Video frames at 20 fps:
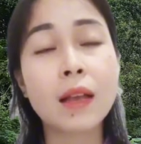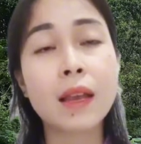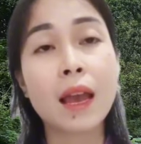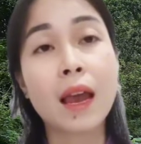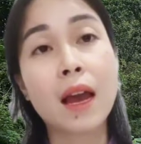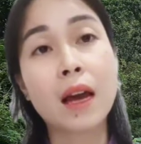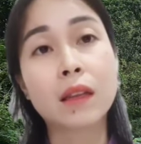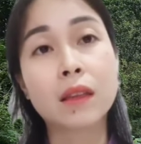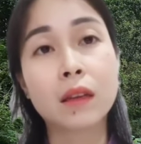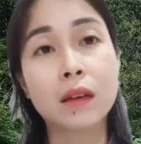
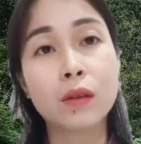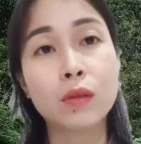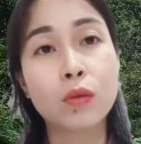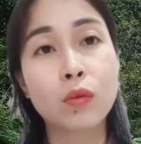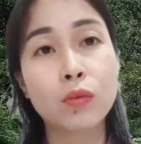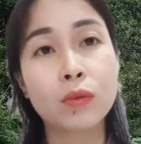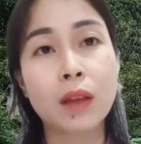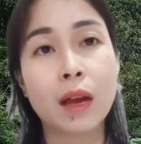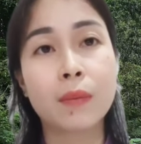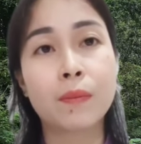nhà tự
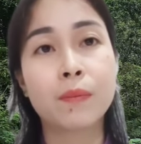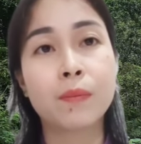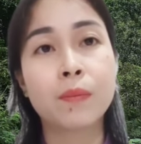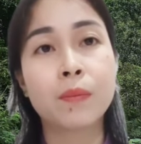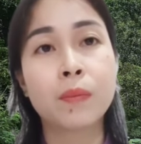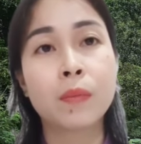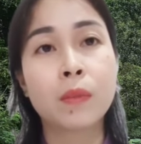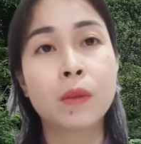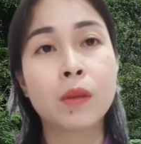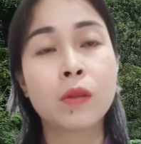tu tập
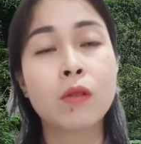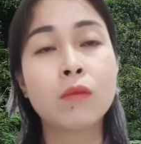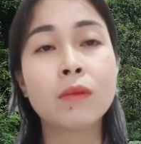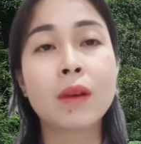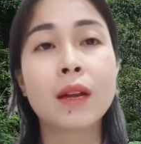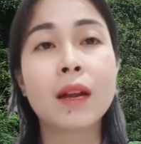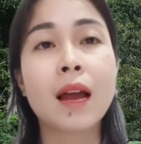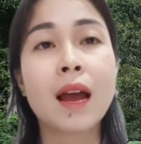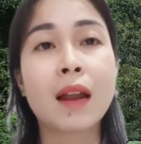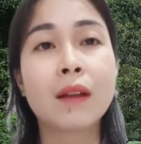chúng
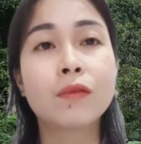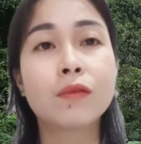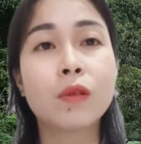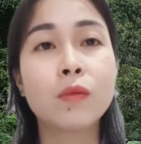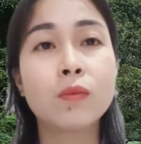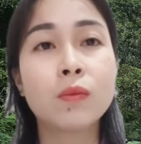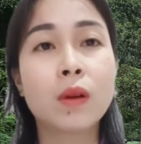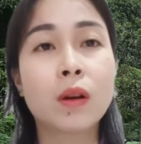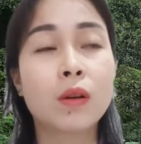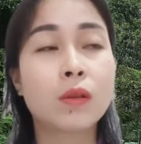ta đã hạnh
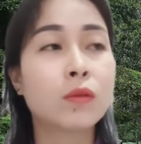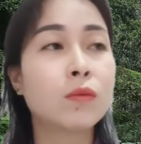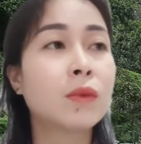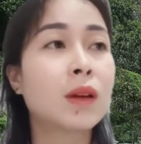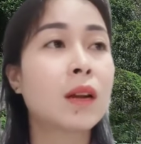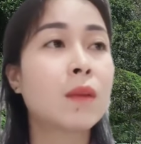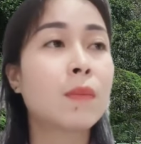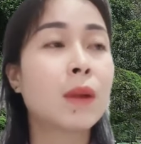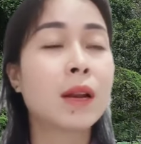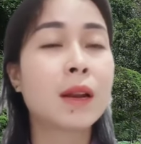phúc rồi chúng
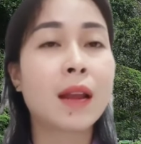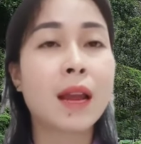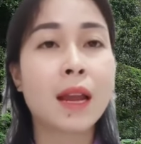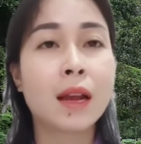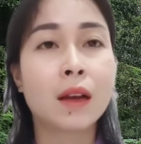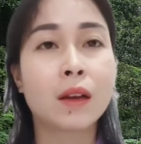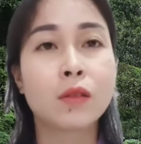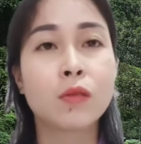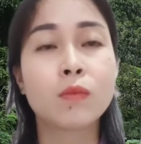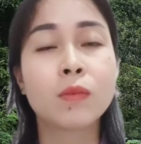ta đã bình
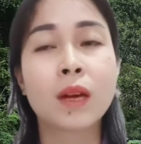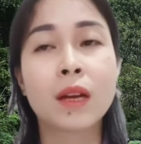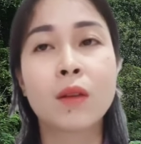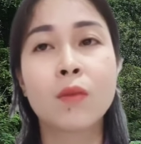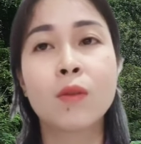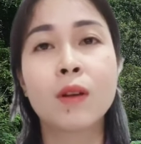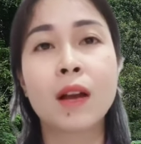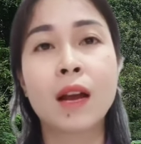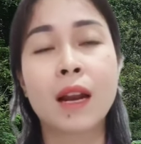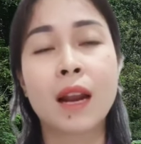an rồi chúng ta
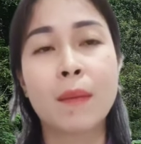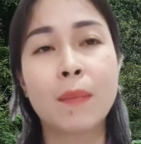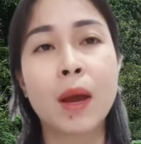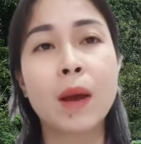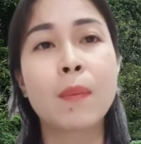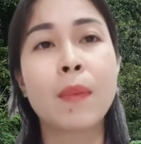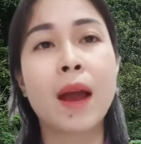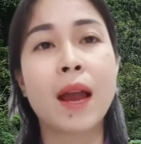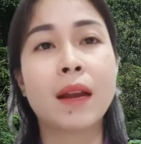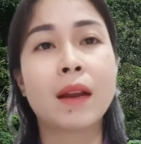đâu cần làm
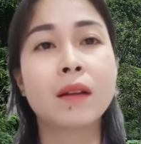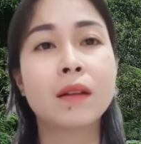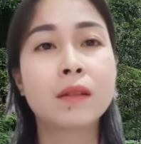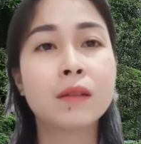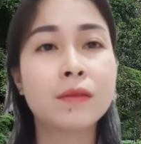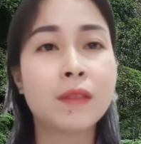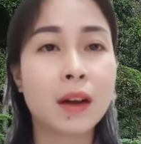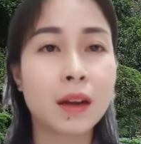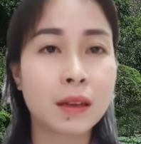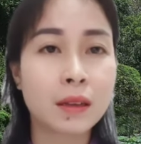ăn mài nơi
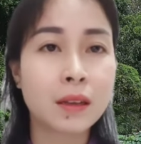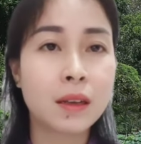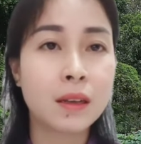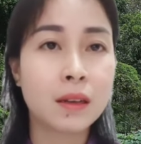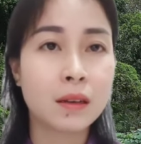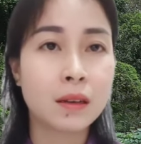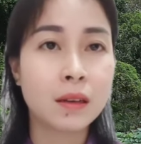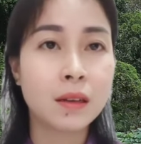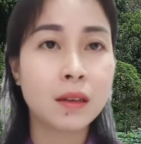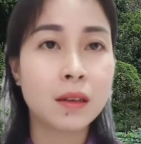cửa phật chi
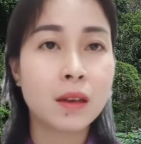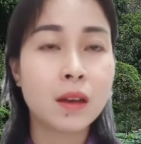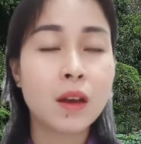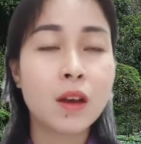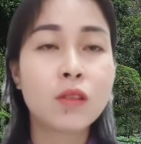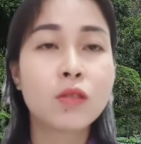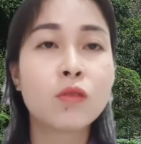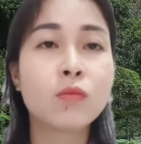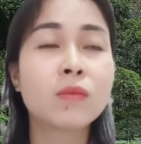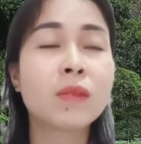nữa
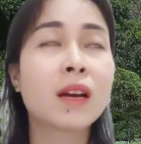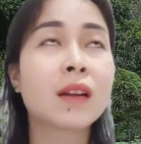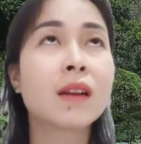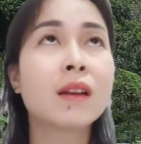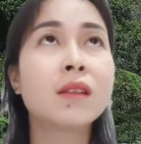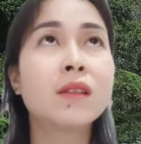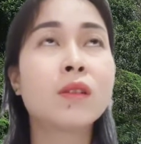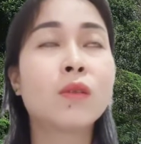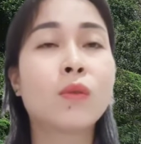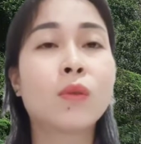chúng ta
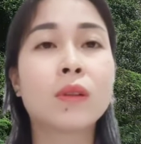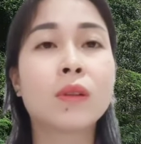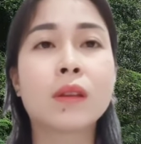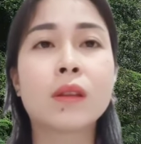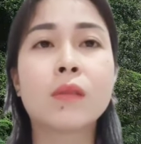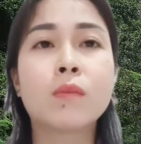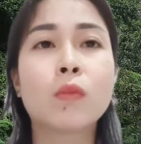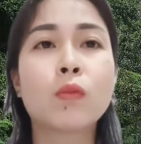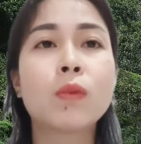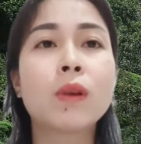đến chùa
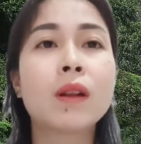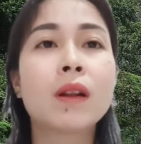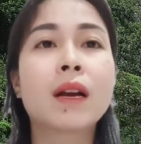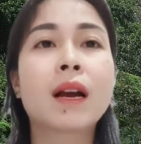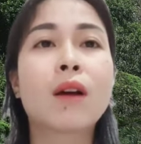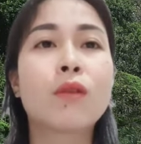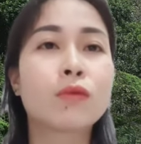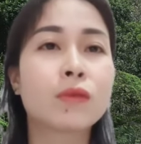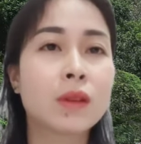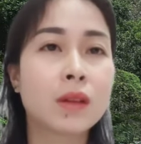mục đích là
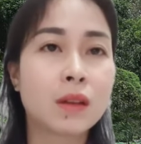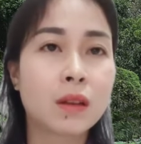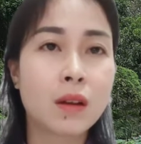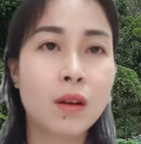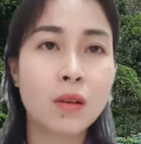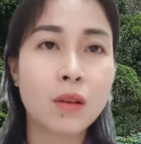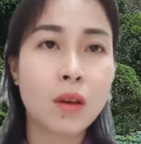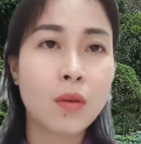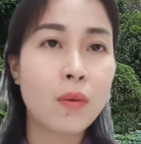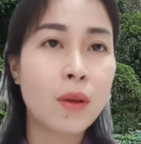cầu xin
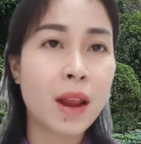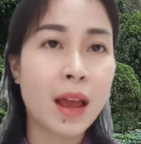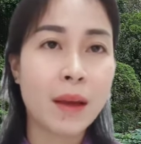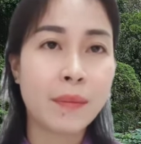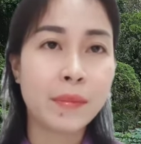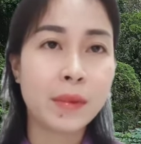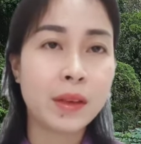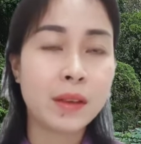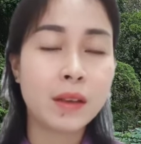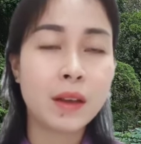thôi chứ không có
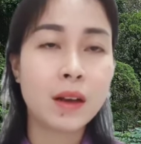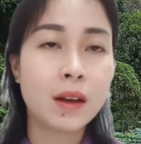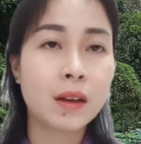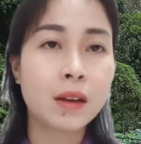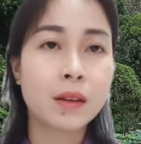làm gì chứ